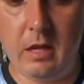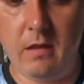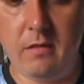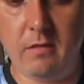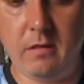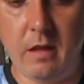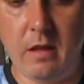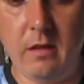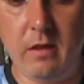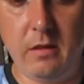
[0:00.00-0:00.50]

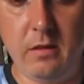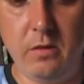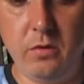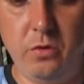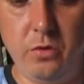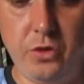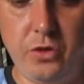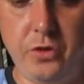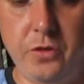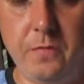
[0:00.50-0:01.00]
она станет
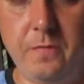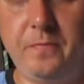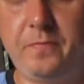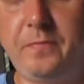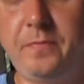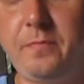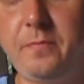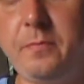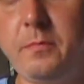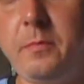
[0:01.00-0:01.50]
гуще.
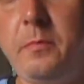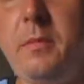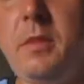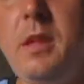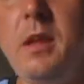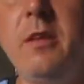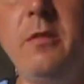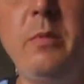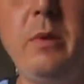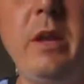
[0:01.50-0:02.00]

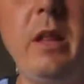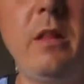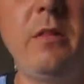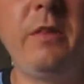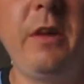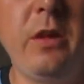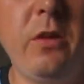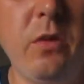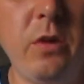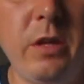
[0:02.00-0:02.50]
Смотрел
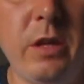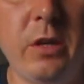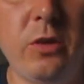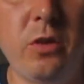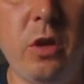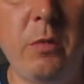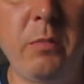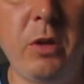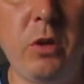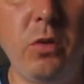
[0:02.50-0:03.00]
ну, видео,
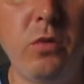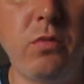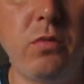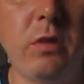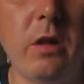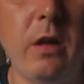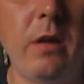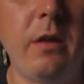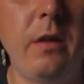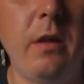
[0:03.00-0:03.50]
некоторые
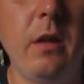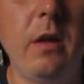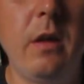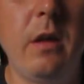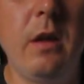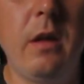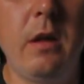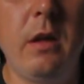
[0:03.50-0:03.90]
берут сюда